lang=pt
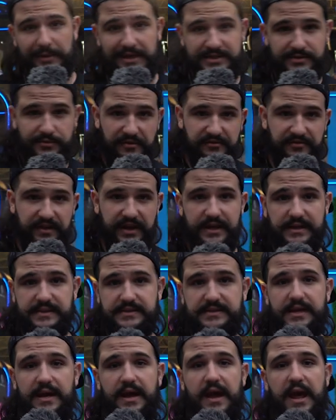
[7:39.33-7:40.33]
mais uma
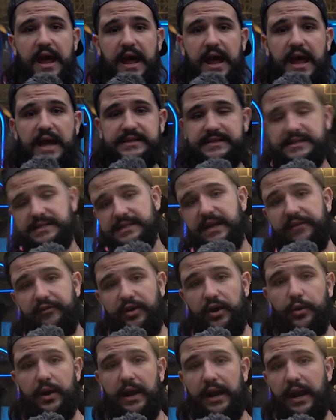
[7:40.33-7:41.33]
vez. É, se inscreva
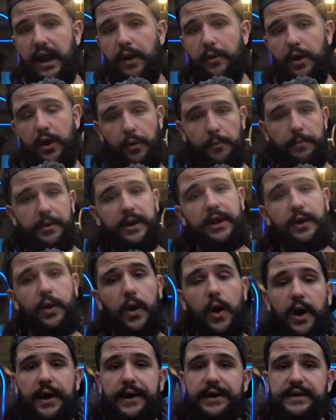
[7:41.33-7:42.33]
no canal, acompanha
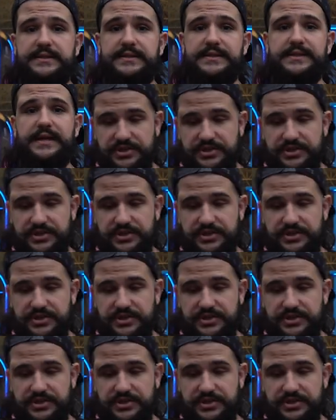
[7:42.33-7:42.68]
nós,